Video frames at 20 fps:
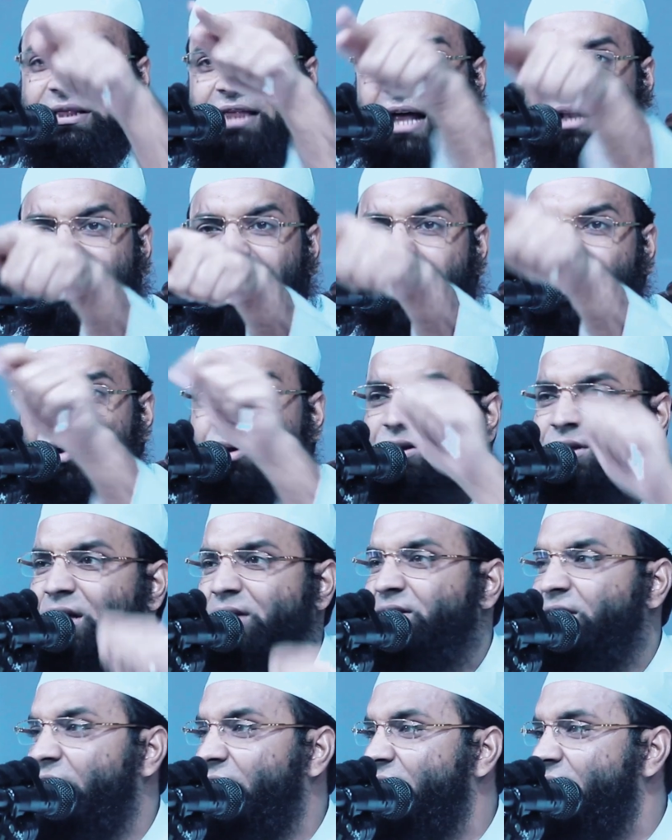আমি ধান্দা
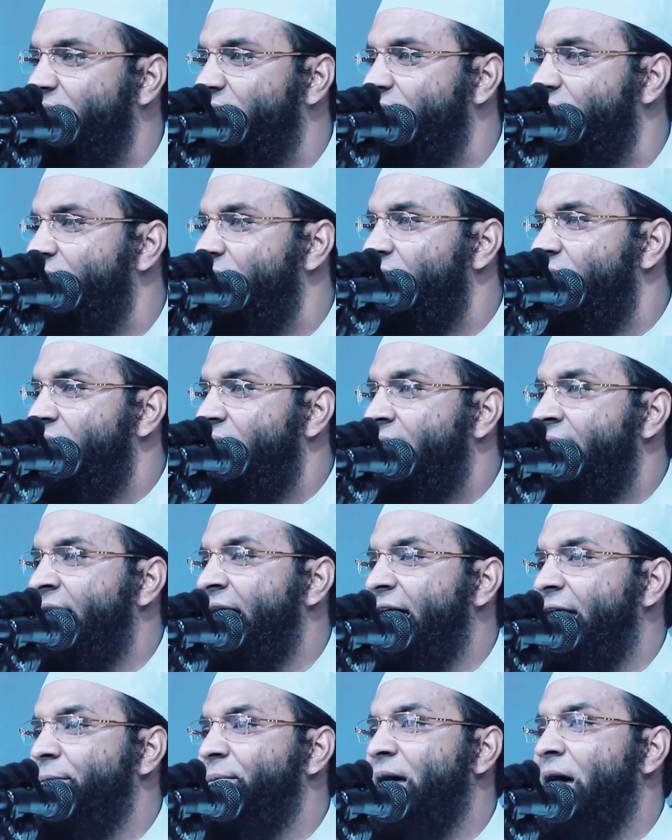করতেছি
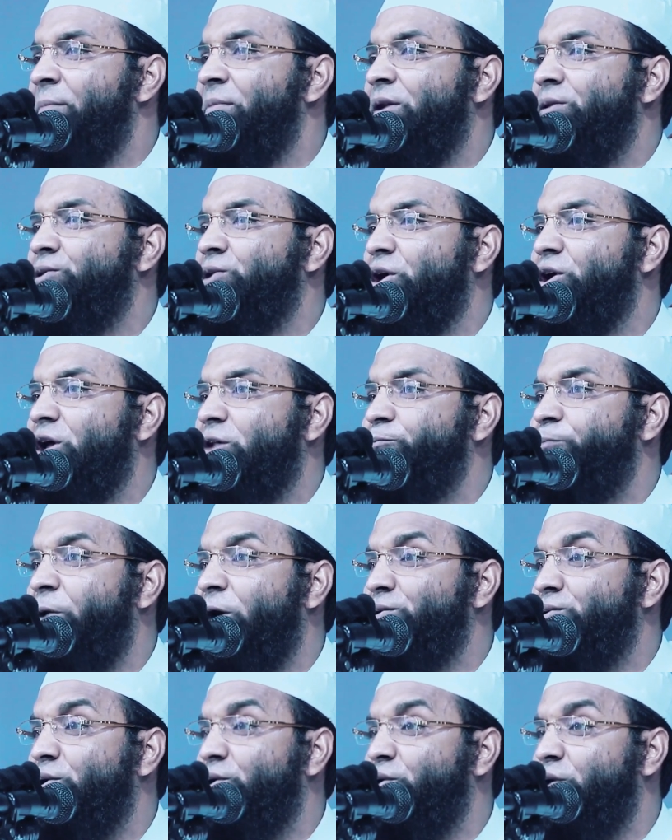নাইবে আমির সৈয়দ
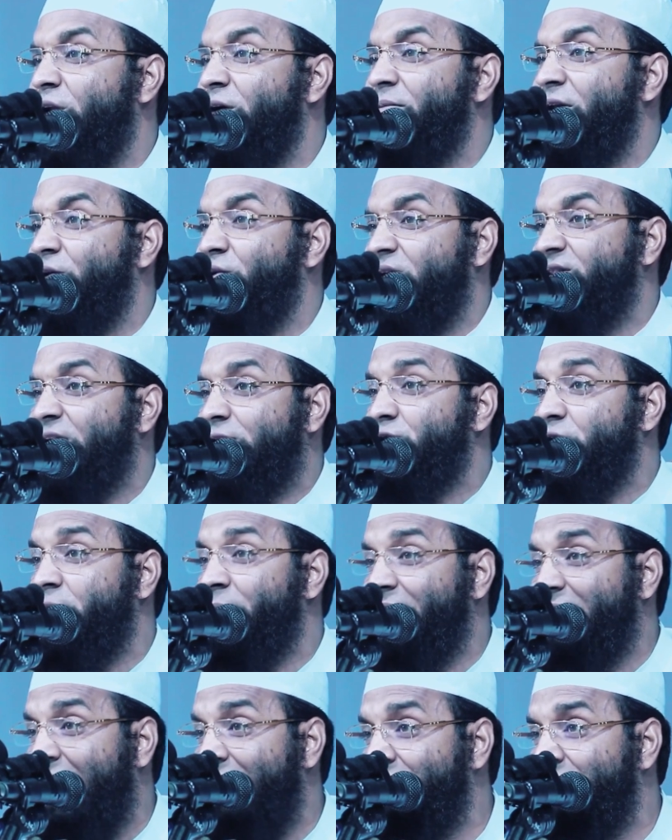ফয়জুল করিমের কথা শুনে
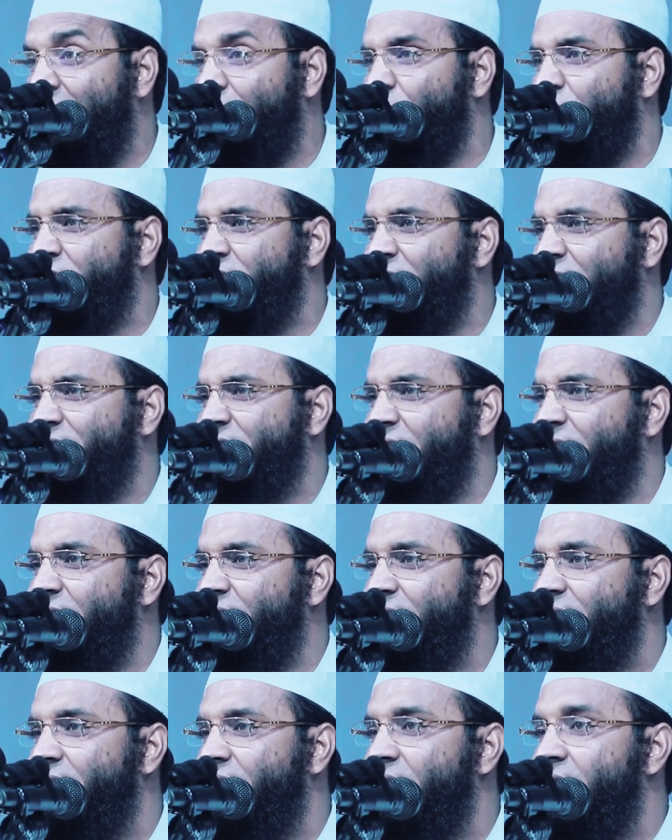আমি ধান্দা করতেছি
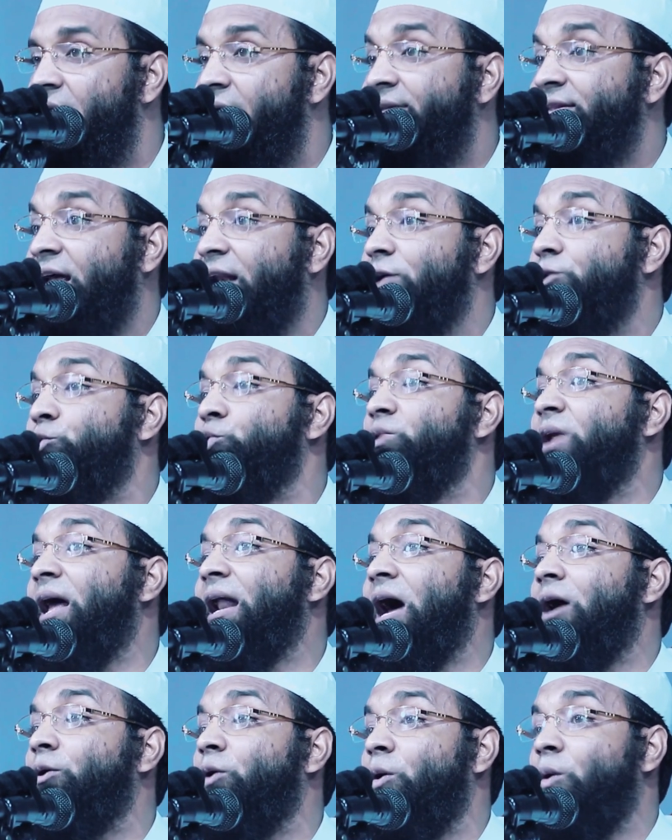তাহলে শুনে
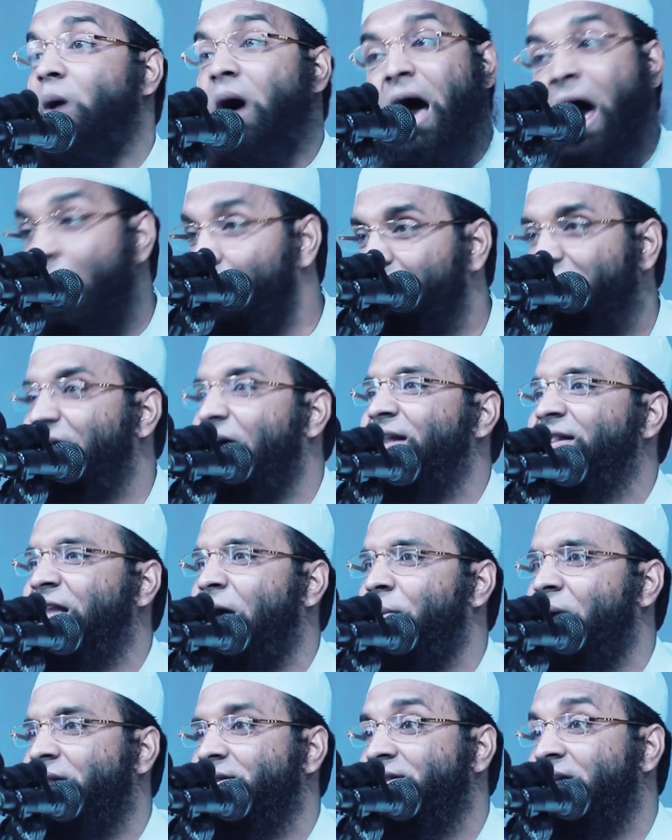রাখো আমি
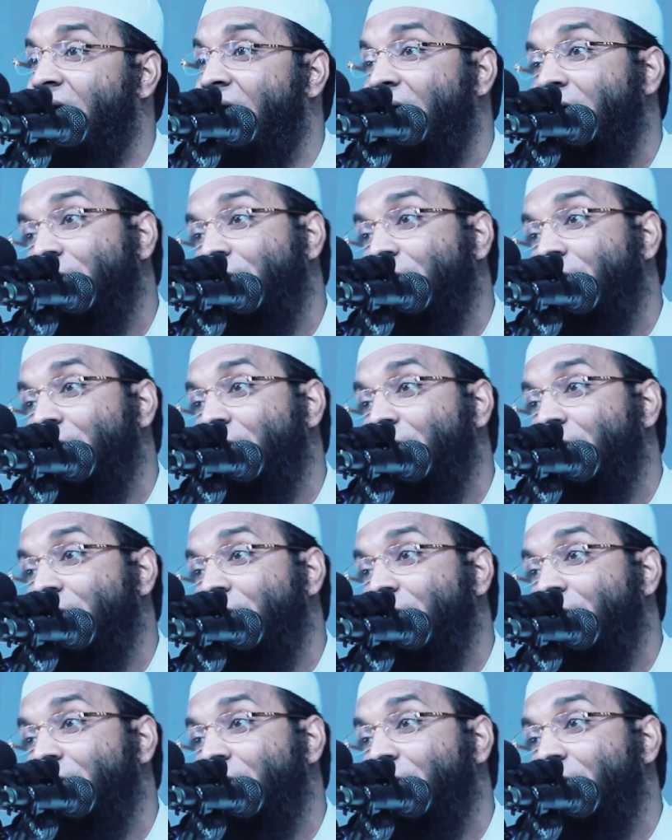ধান্দাবাজ না